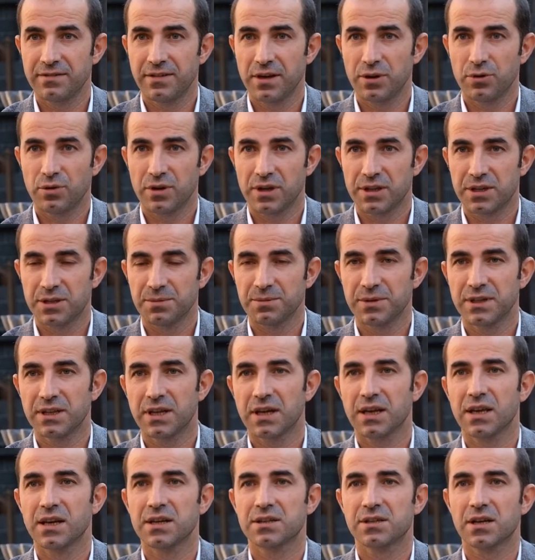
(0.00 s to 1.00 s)
ve yönetiminde
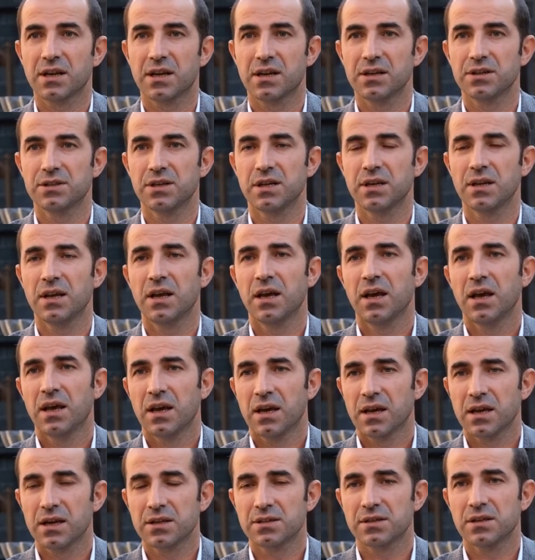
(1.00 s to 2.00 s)
gerçekleşen
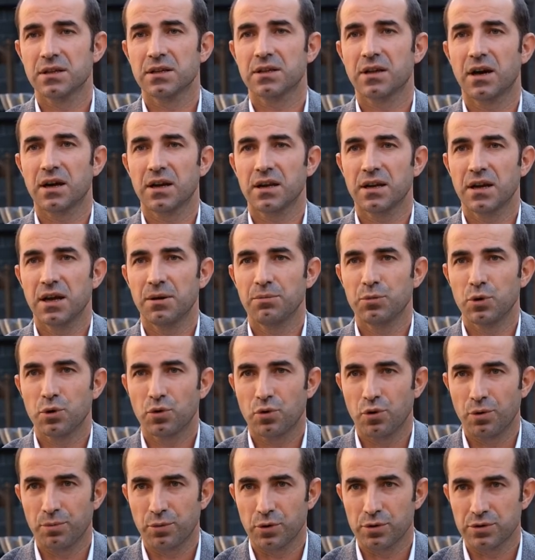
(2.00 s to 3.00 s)
gerçekten tarihin en büyük
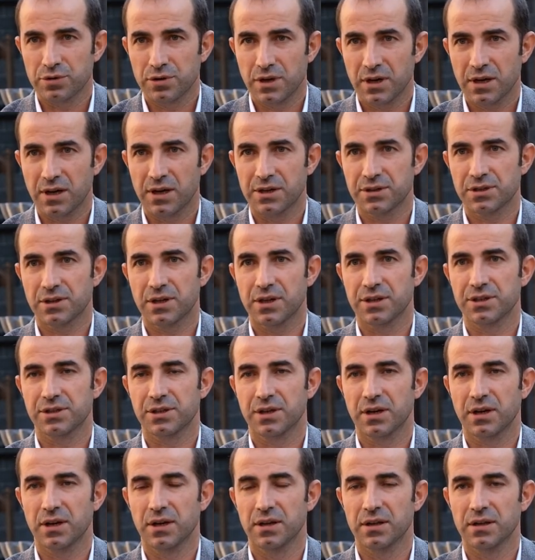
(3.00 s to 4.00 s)
komplosuyla karşı
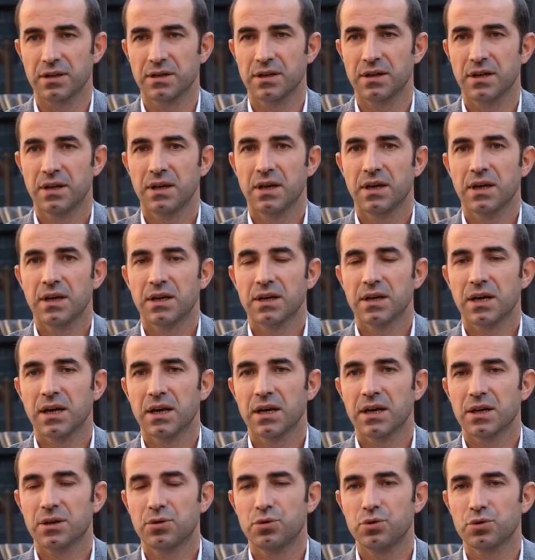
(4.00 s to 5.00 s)
karşıya kaldık.
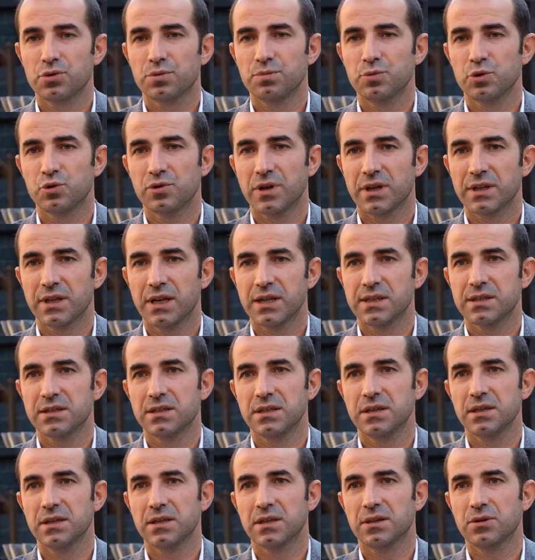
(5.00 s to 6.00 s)
E, Kürt
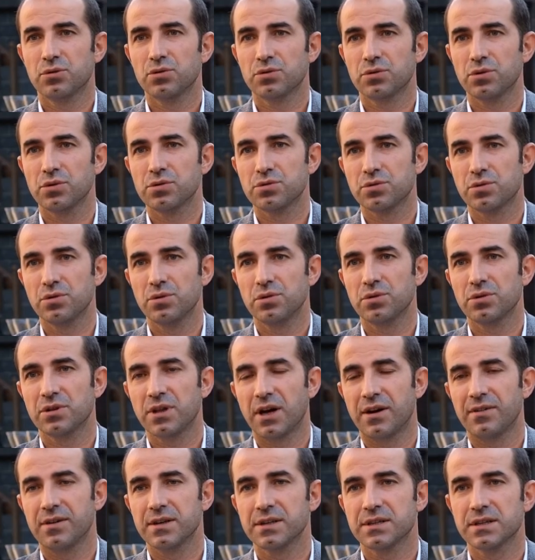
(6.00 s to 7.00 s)
mücadelesi, Kürt özgürlük
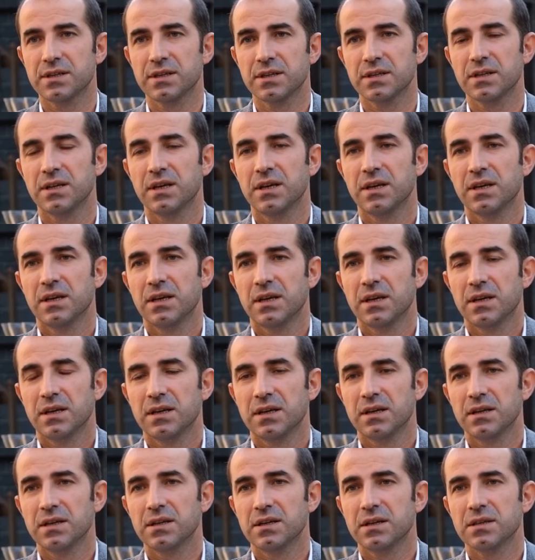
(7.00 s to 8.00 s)
davası
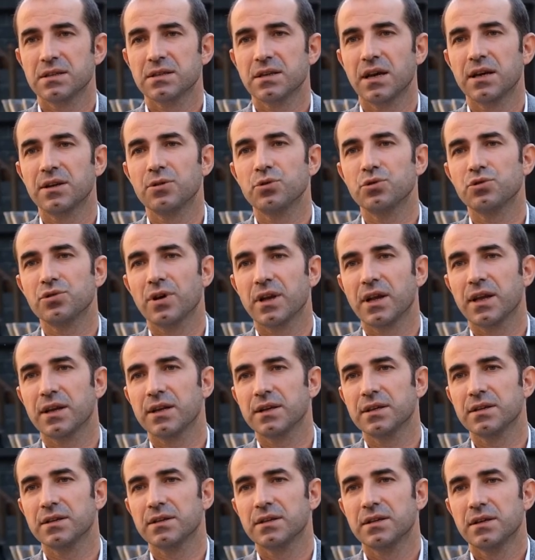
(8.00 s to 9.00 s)
e, Sayın
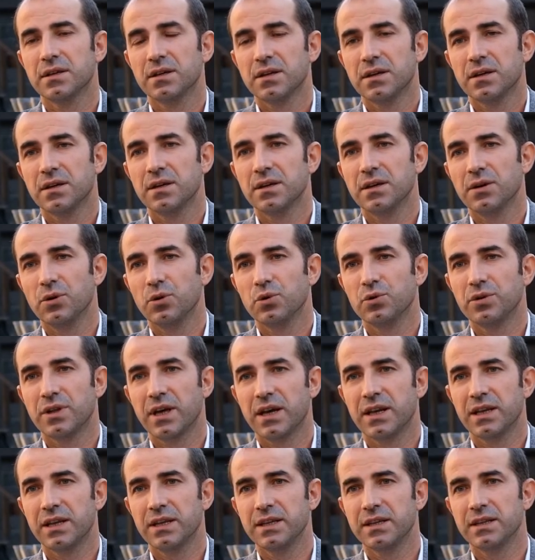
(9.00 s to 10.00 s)
Öcalan'ın e,
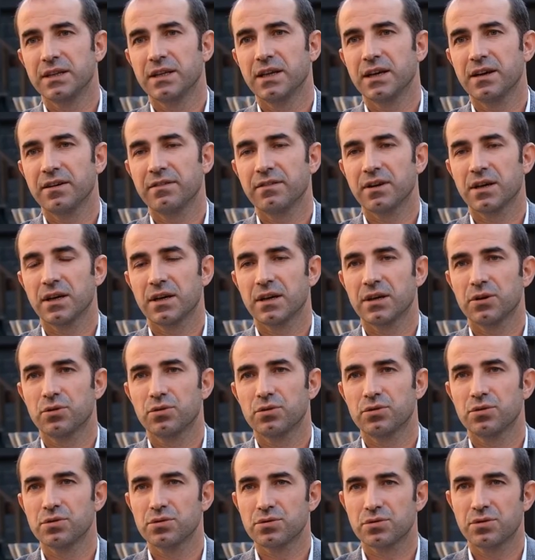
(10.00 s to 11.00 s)
önderliğinde ve
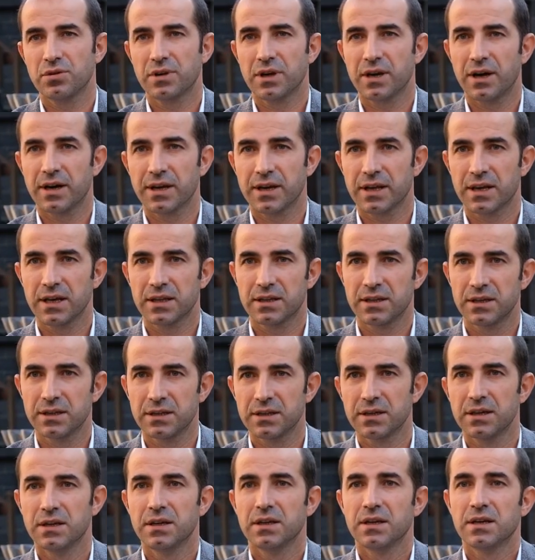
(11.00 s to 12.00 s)
Kürt Özgürlük
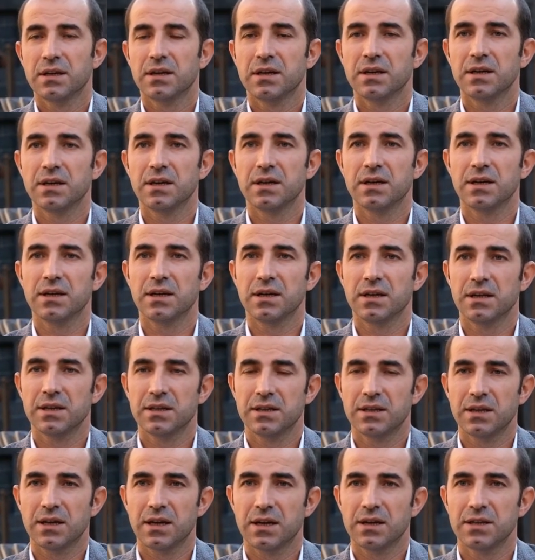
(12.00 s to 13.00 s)
Hareketi'nin e,
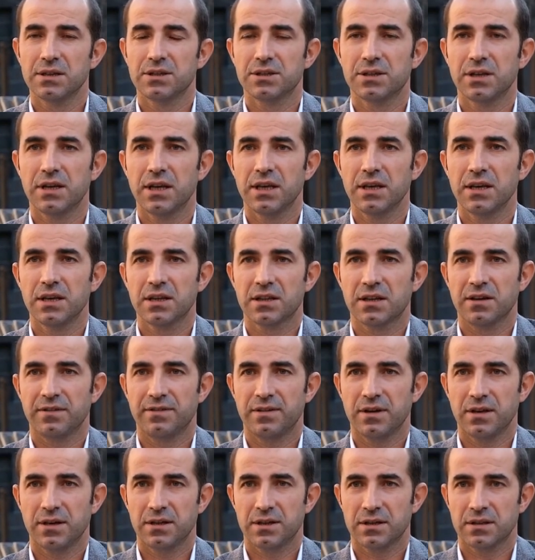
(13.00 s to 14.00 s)
direnişiyle ilk
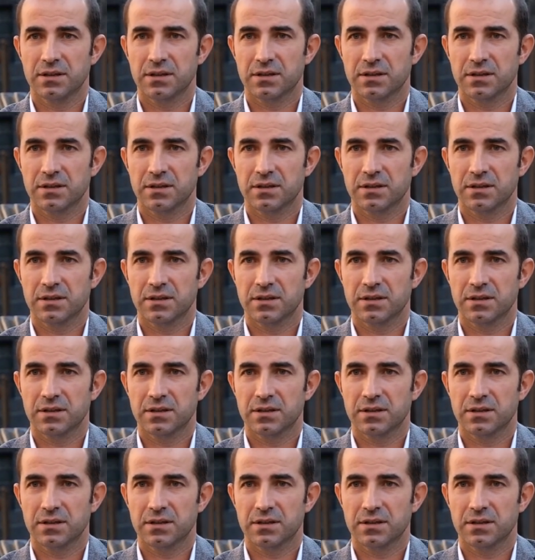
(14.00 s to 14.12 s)
defa